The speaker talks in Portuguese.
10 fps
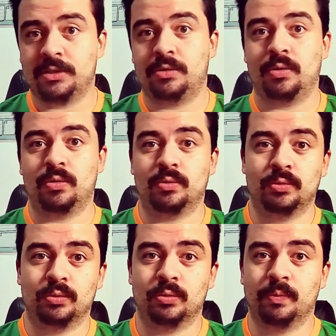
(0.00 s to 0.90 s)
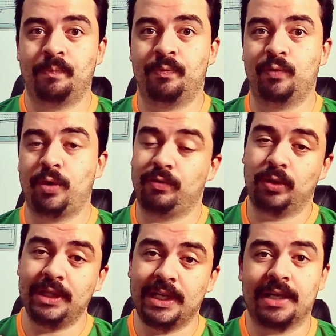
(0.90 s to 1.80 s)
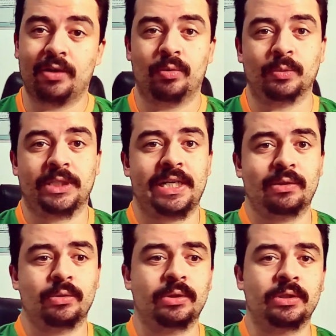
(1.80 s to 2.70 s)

com Voivoda, né, como treinador.